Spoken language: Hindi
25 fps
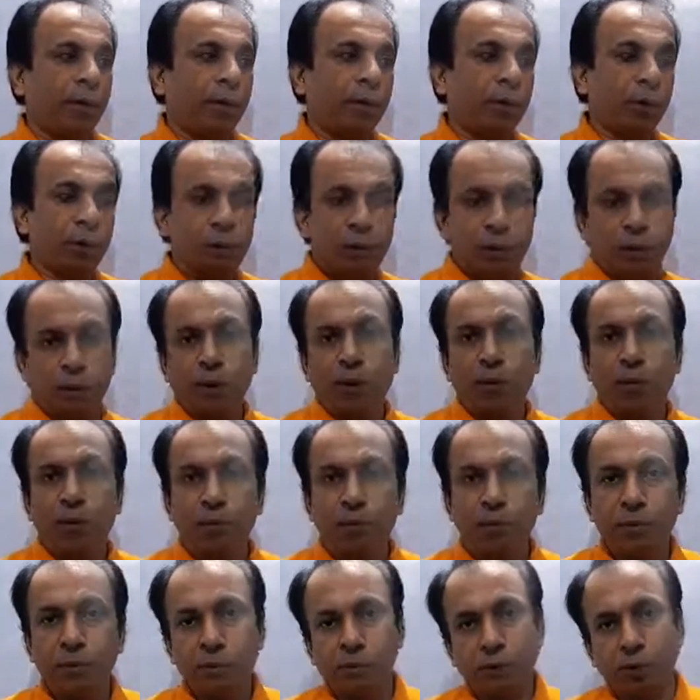कुछ
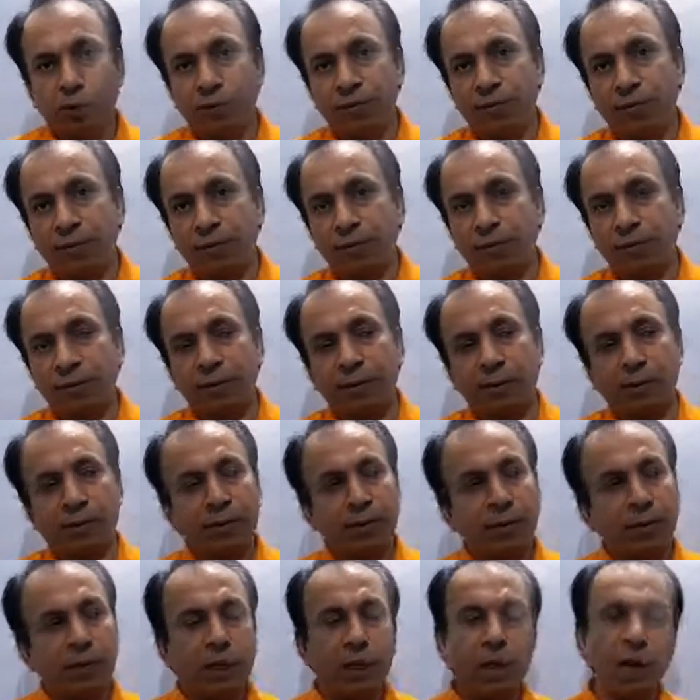प्रॉब्लम भी सॉल्व किए
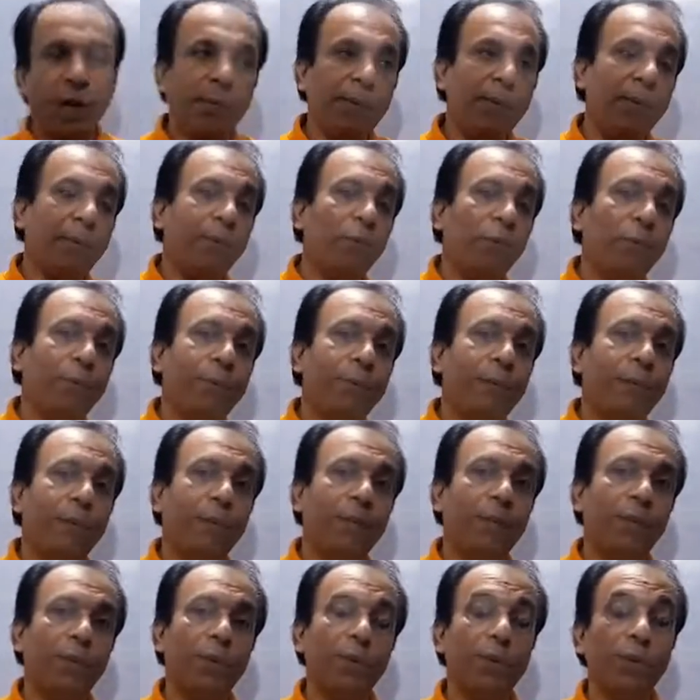अब हम लोग
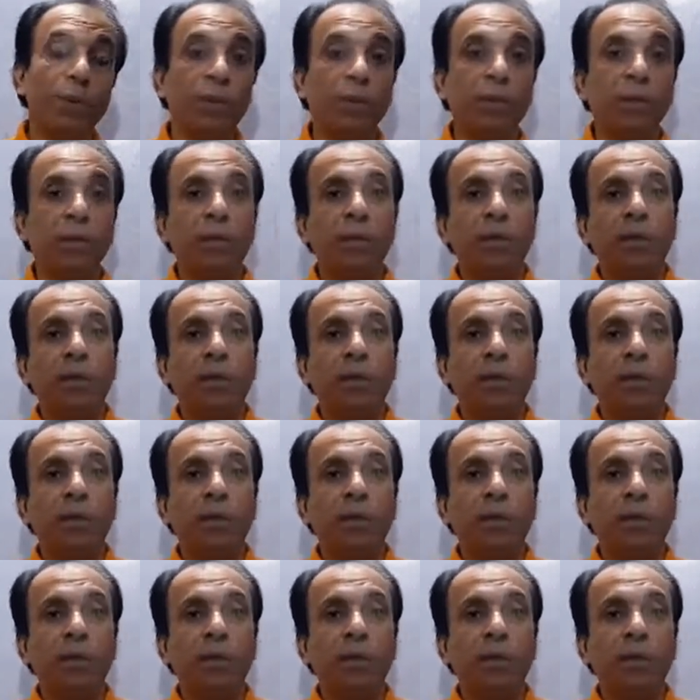पढ़ेंगे दोस्त